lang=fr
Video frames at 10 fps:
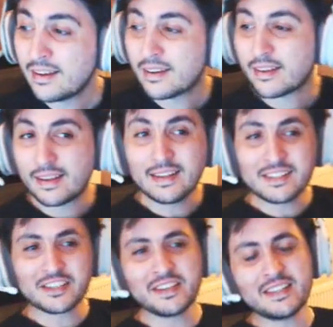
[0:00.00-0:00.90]
Et là, ce qui
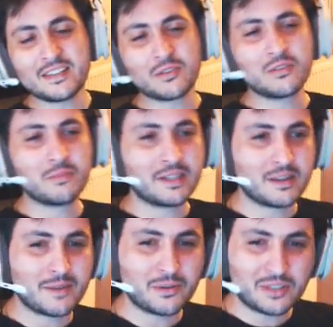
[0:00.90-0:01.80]
est génial, c'est que bah, t'as
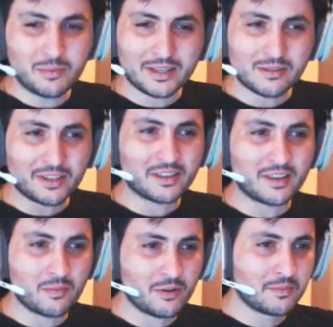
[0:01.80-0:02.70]
Mario qui brise le quatrième mur.